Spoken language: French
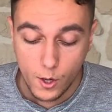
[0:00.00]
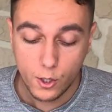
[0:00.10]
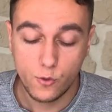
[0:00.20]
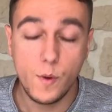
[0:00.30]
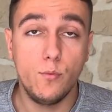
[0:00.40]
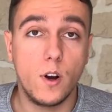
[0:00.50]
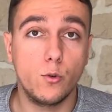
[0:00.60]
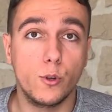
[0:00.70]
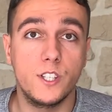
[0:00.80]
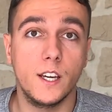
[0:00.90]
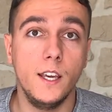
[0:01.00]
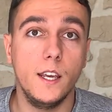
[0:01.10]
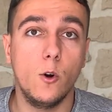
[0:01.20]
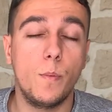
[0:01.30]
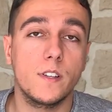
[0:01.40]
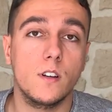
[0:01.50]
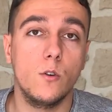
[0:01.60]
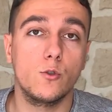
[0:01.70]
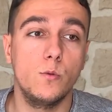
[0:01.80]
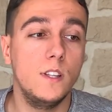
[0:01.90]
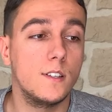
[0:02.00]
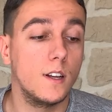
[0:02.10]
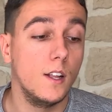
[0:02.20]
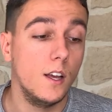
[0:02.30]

Je vais pouvoir tout retirer et on passera ensuite